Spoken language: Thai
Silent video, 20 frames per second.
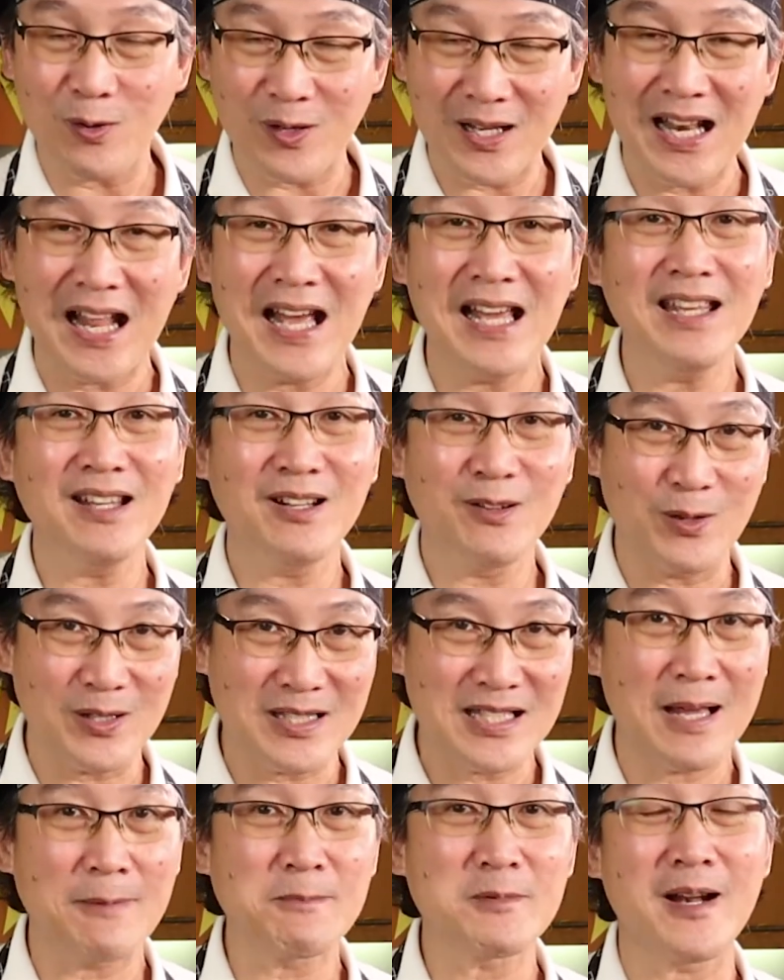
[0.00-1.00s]
กดไลค์ก
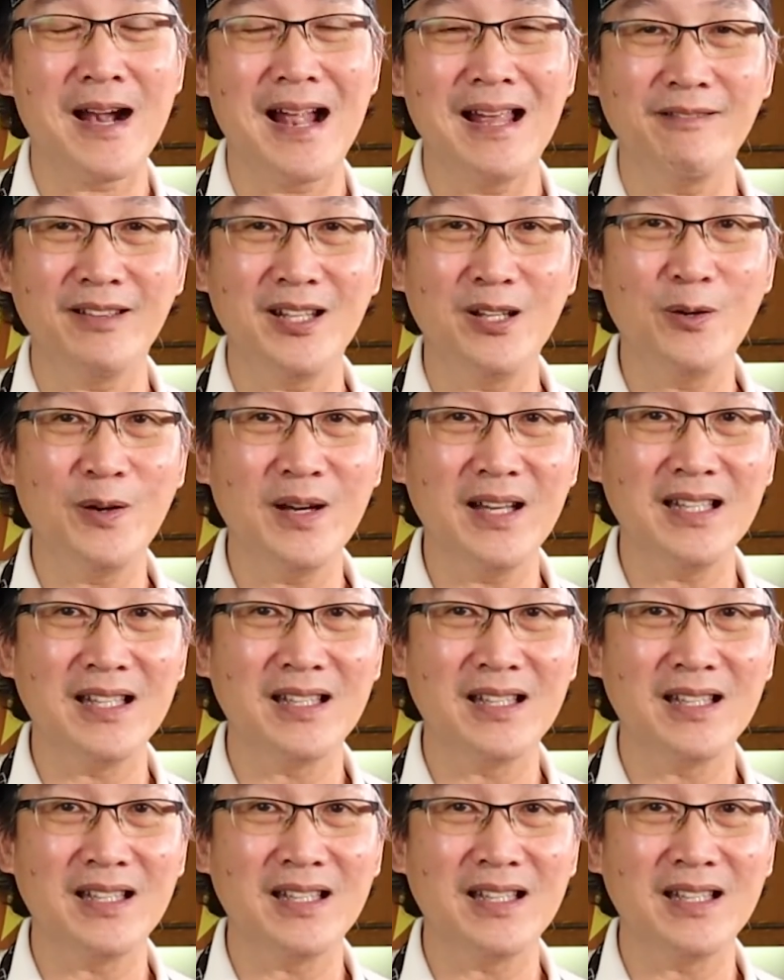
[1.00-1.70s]
ด ซับสไครบ์ กันด้ว